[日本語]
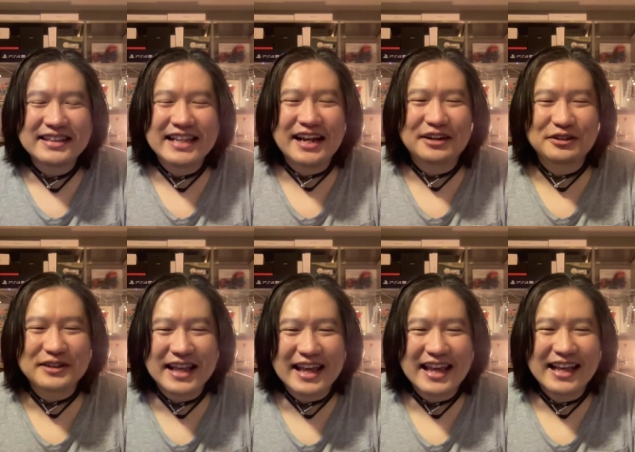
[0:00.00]
なの
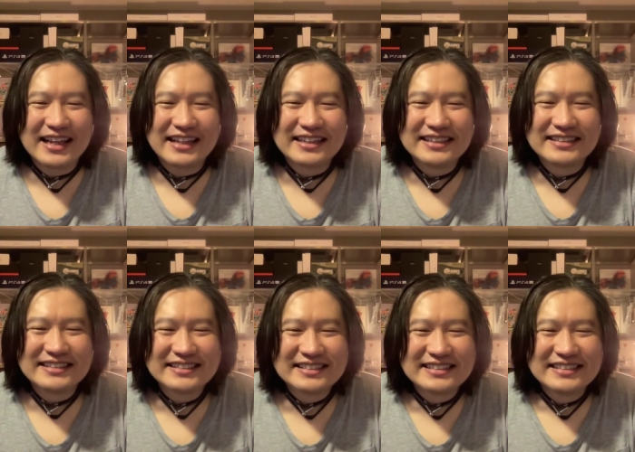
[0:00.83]
で
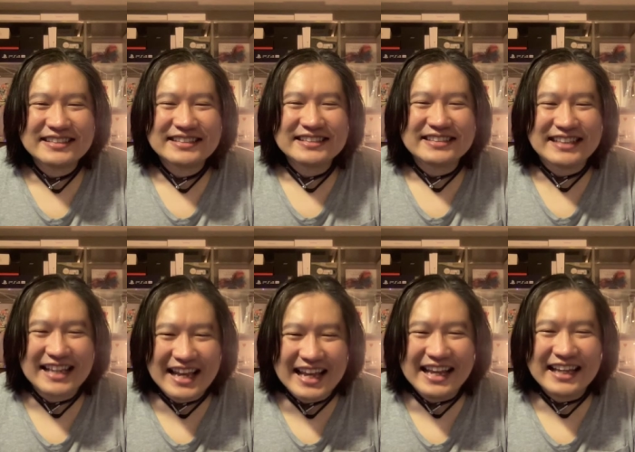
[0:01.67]

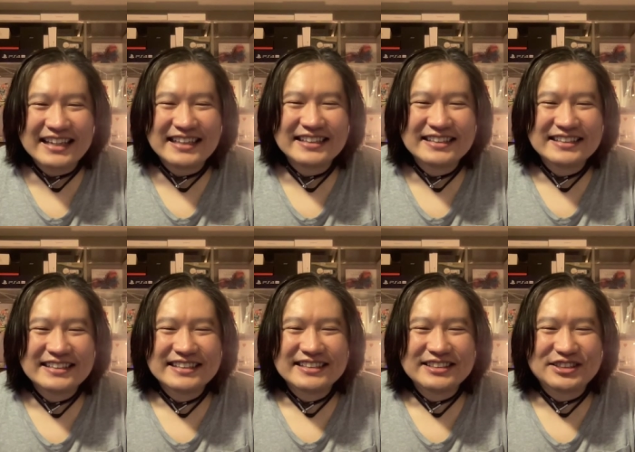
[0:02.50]
ね
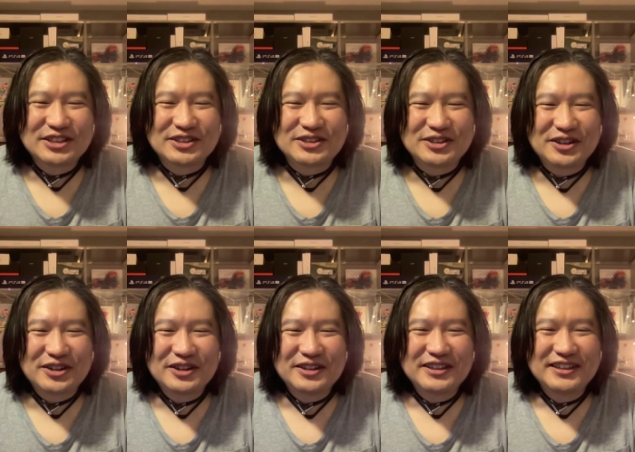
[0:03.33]
ちょっと